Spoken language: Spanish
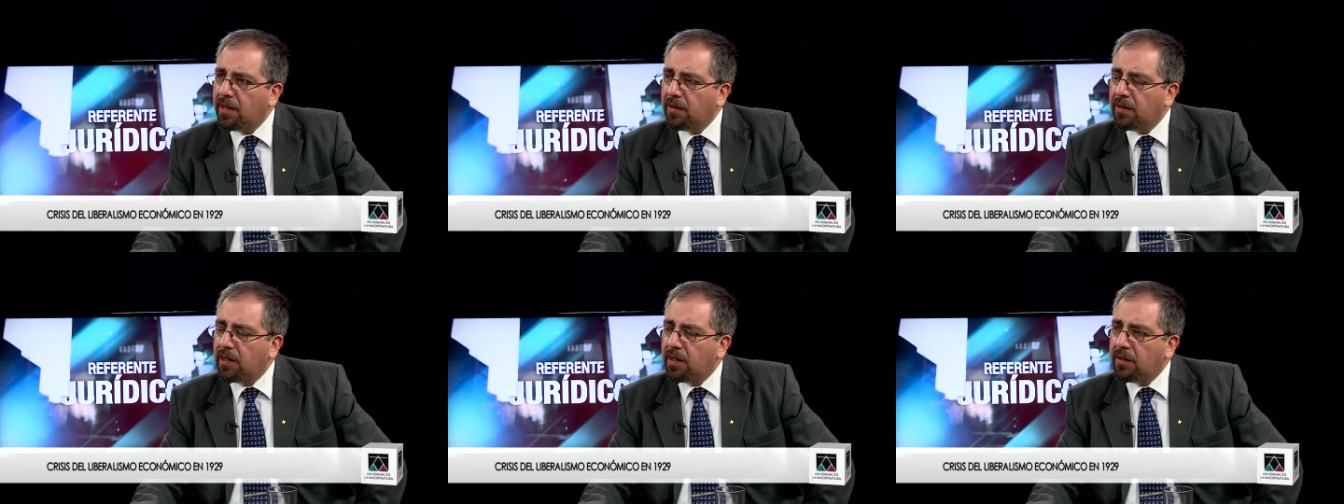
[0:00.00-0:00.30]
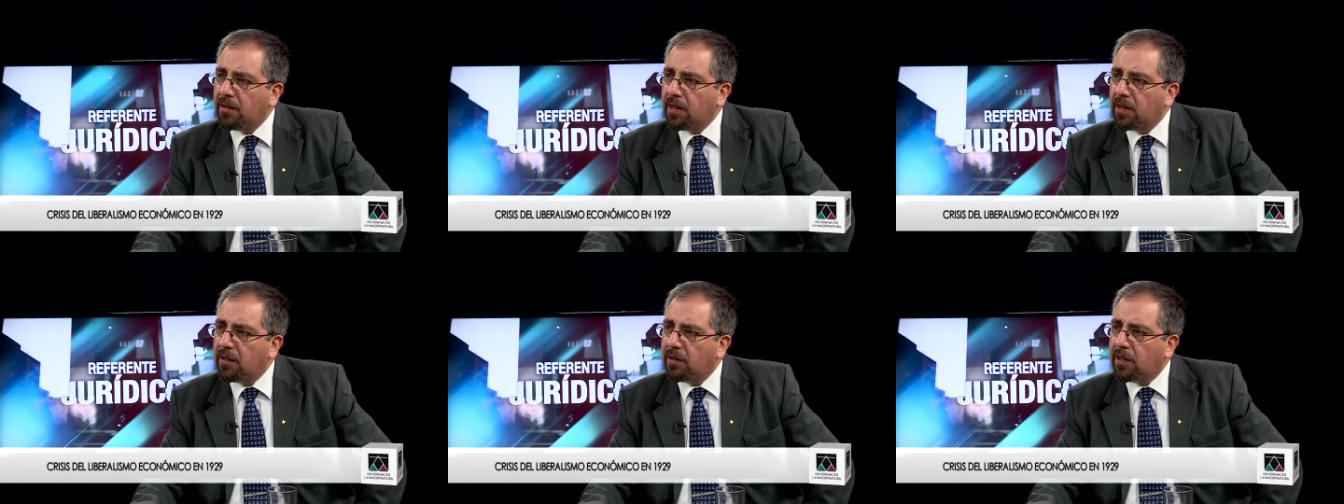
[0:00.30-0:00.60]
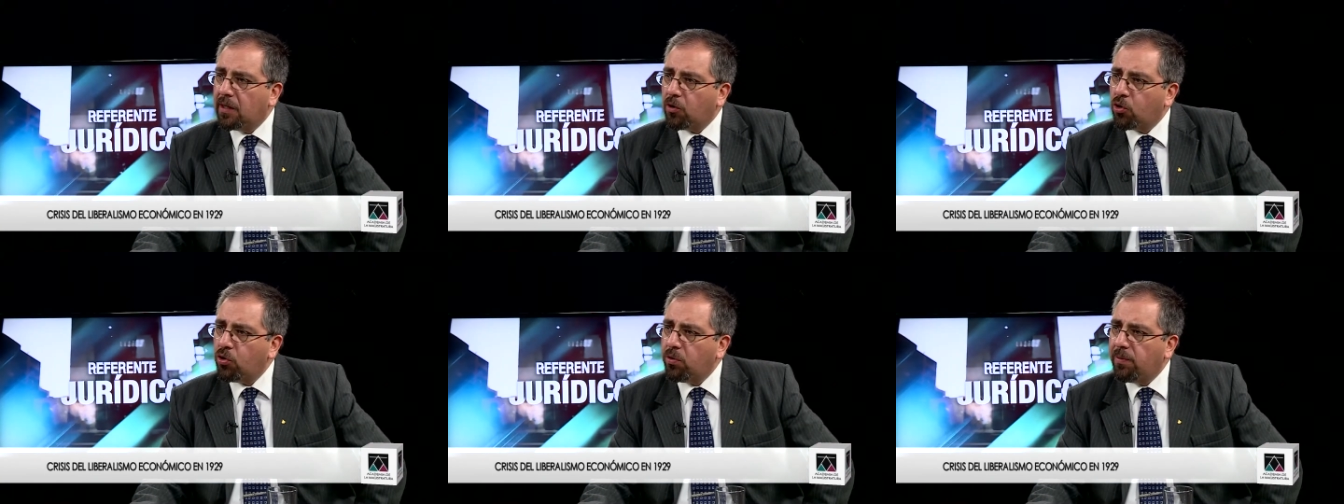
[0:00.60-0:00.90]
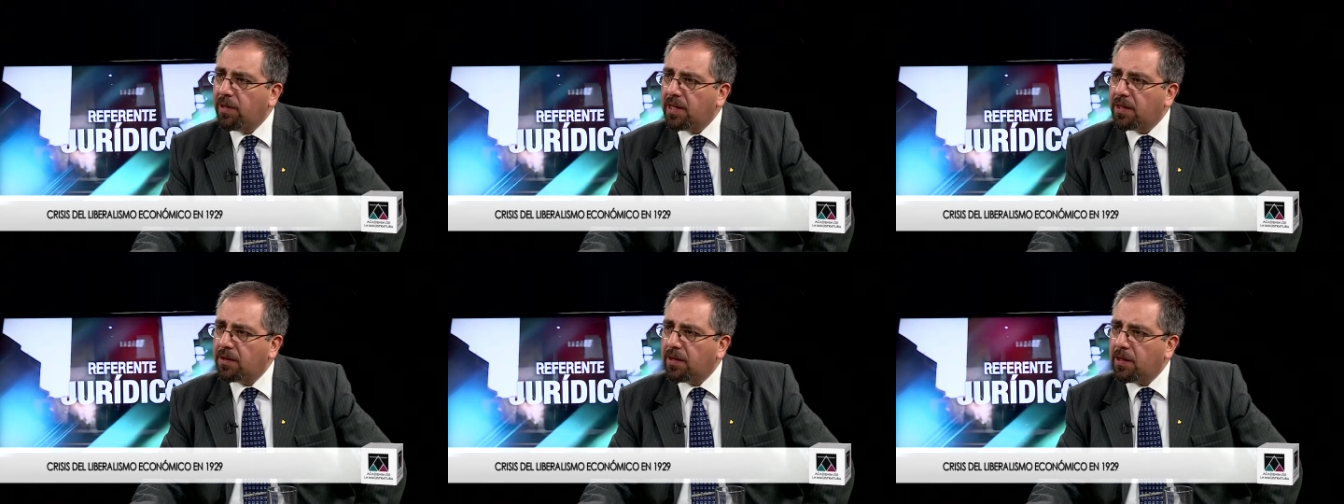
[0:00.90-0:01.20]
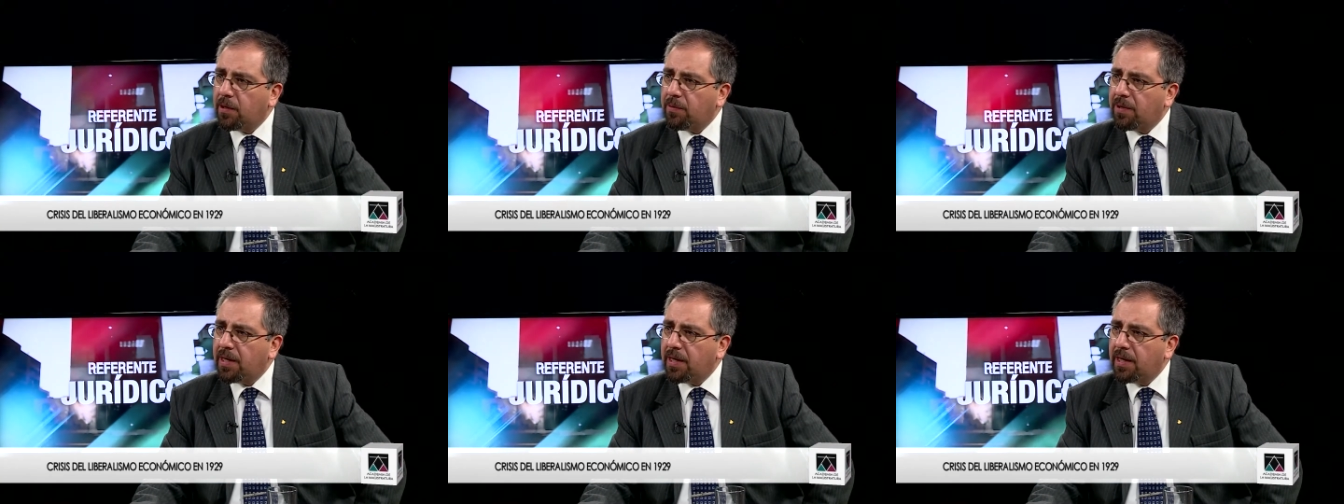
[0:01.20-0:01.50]
de, Roosevelt
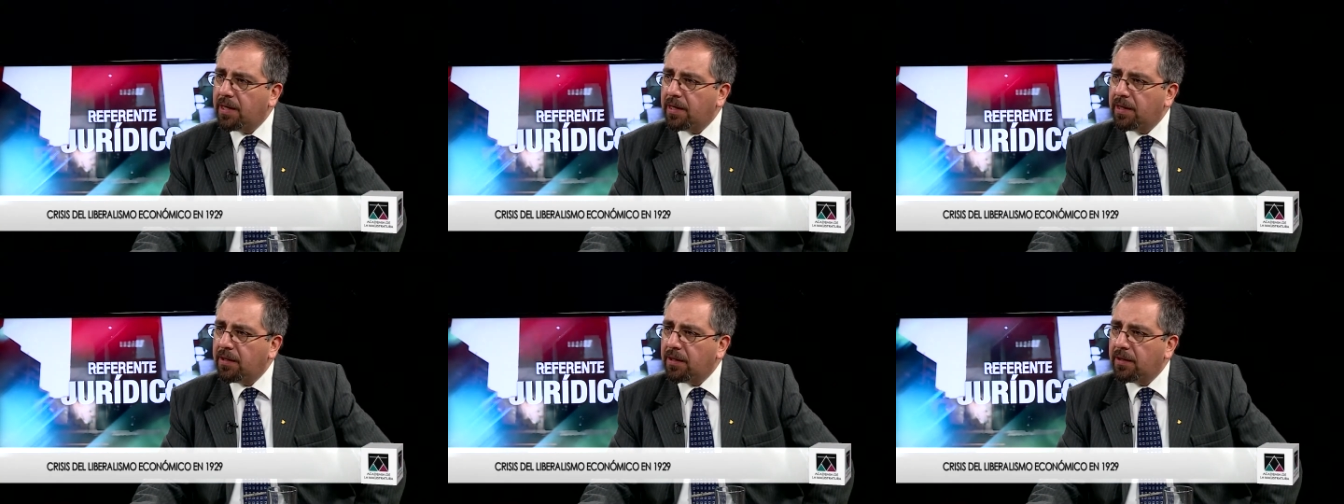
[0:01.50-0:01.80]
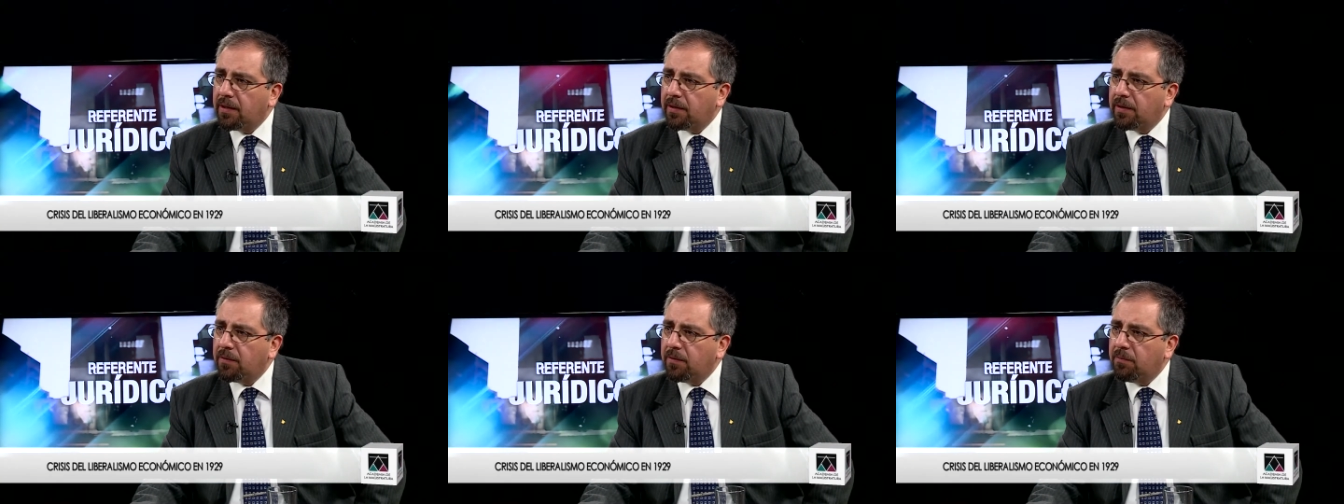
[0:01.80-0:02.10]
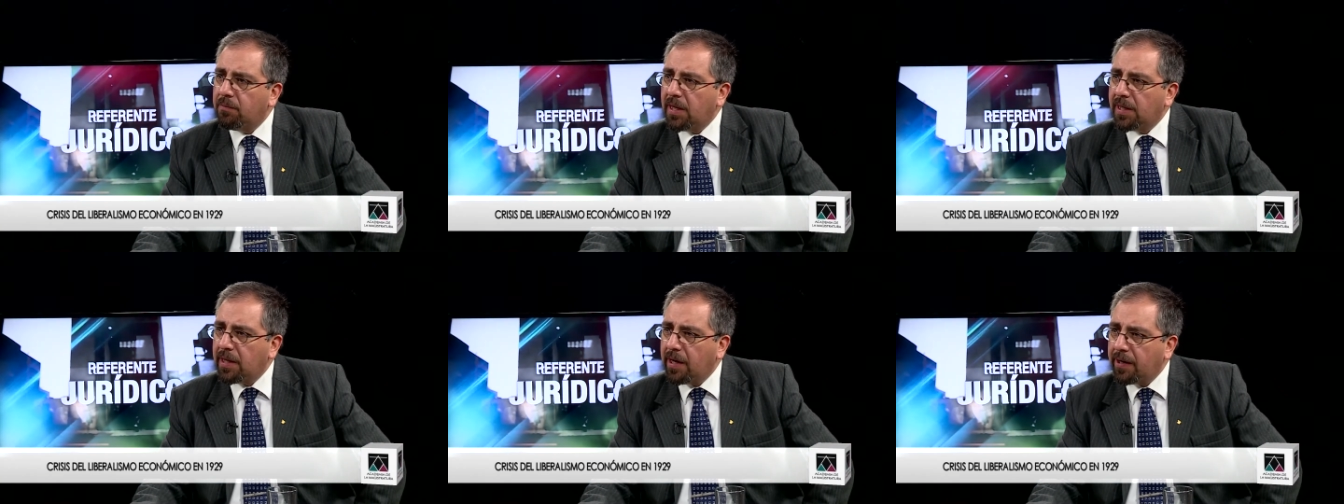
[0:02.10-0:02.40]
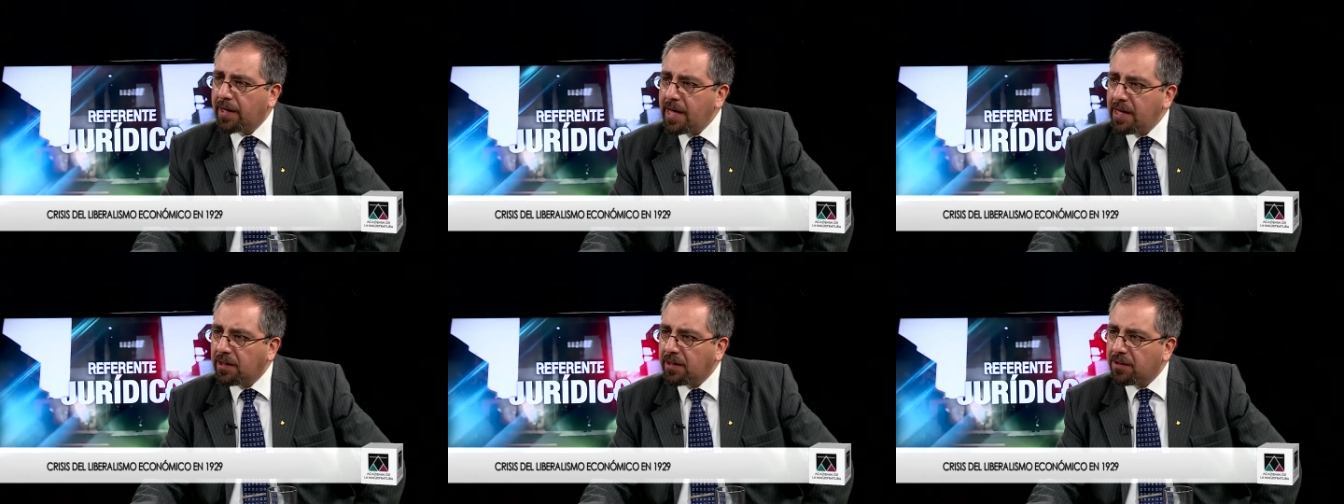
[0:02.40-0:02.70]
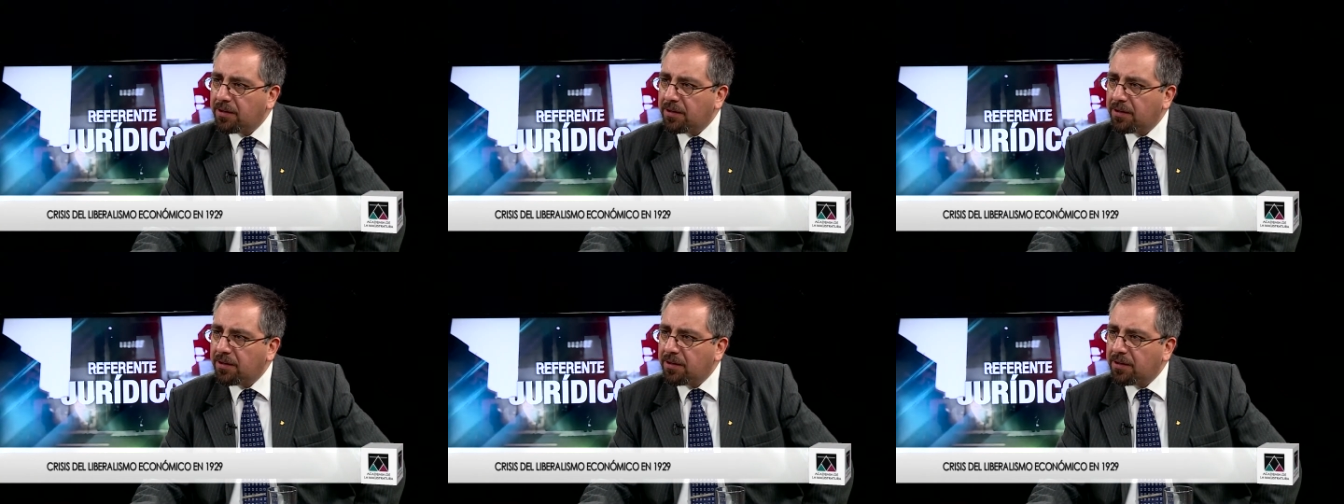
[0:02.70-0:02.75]
estaba eh, Maynard Keynes.